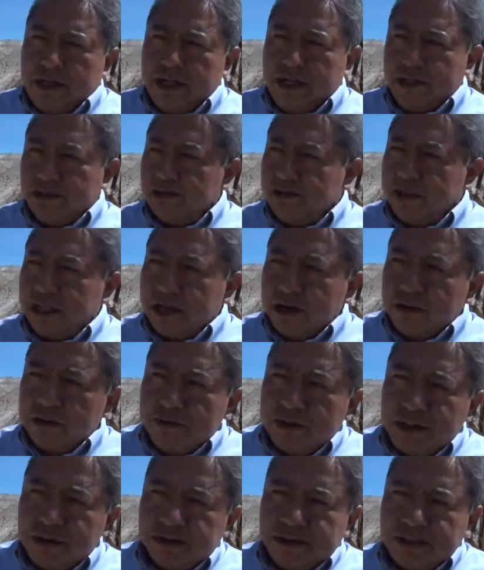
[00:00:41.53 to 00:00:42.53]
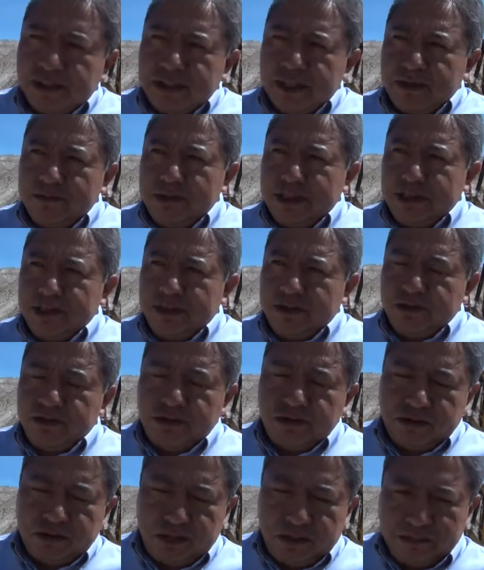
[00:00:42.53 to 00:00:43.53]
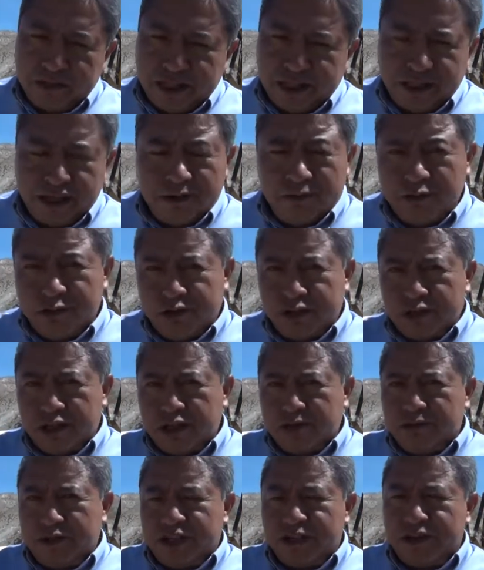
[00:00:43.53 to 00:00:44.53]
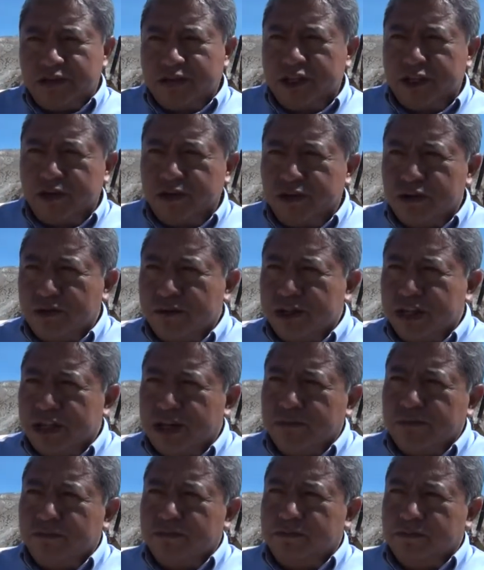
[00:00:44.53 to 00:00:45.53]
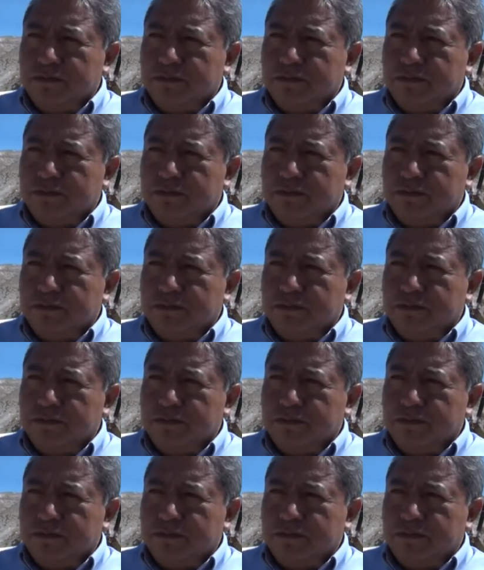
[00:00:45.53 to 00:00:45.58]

Es un gran convenio, sinceramente, no demanda de mucha inversión económica,